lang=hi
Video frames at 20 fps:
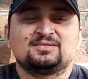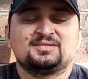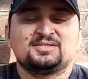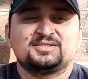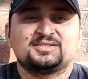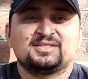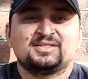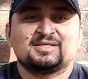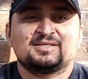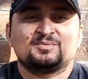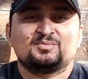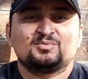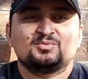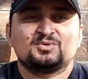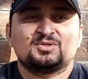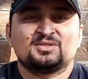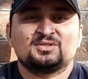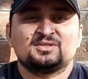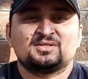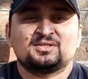निचले
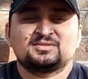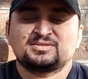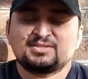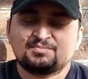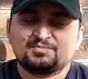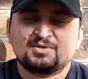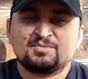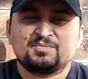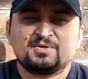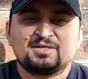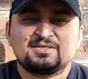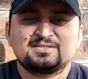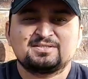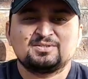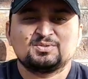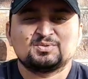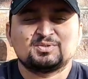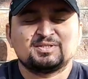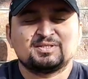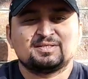कबूतर सबके पास
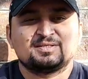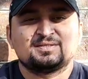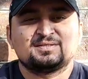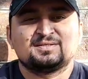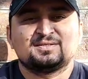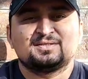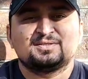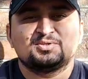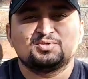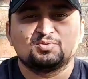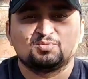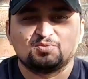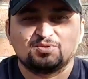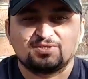ही होते हैं तो